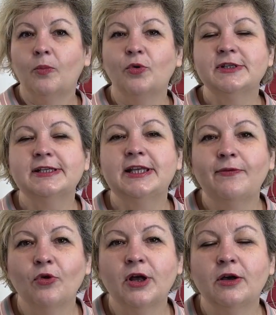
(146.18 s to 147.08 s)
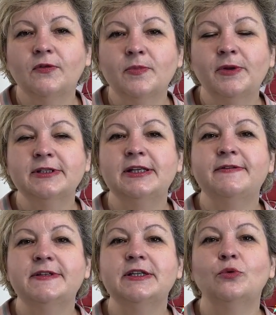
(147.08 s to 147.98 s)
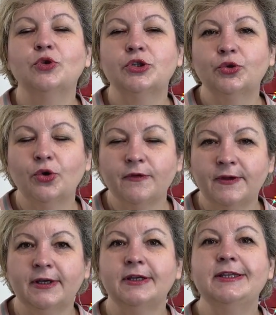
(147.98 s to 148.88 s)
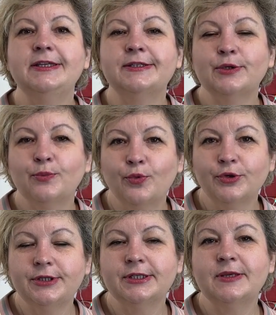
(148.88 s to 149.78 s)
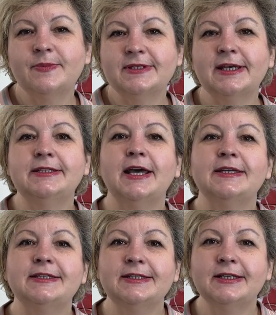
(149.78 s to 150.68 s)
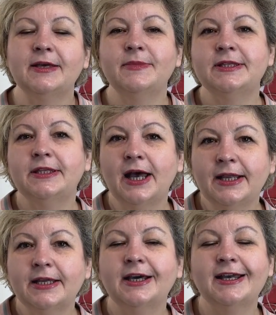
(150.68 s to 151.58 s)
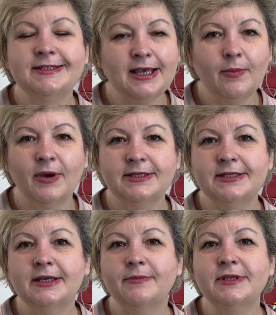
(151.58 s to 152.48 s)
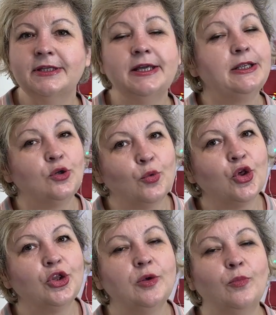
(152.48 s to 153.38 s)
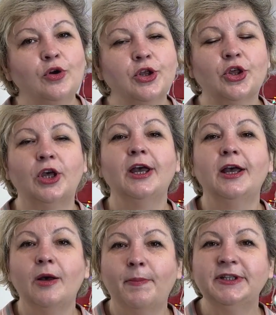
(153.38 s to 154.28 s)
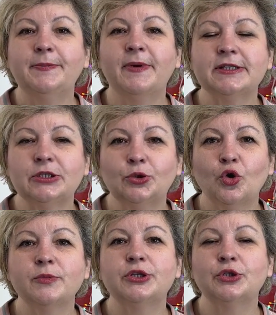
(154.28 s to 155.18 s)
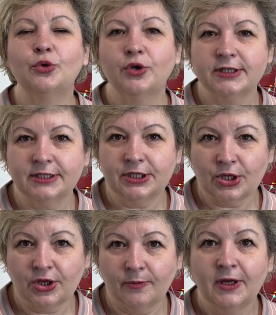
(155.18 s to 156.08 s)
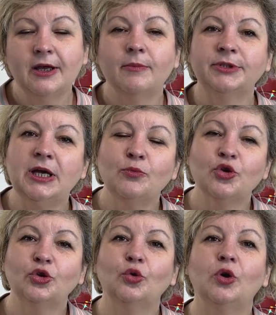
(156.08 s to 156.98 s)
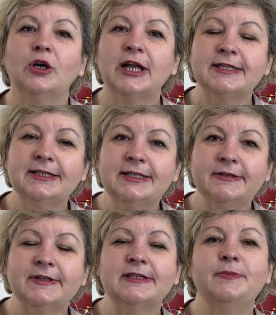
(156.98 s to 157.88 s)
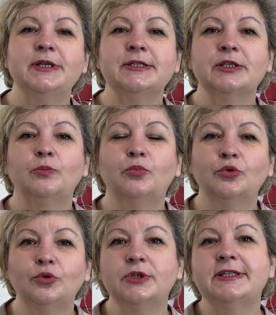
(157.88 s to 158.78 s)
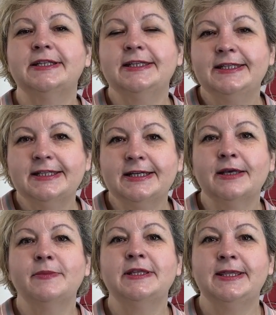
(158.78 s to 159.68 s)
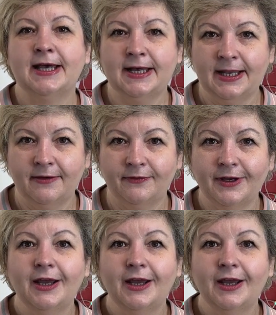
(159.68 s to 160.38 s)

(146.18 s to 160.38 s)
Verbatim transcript: После того, как выполнили все условия, не забудьте написать один комментарий, хотя бы один комментарий, но можно и больше, под постом с розыгрышем, потому что разыгрываться призы будут среди комментариев.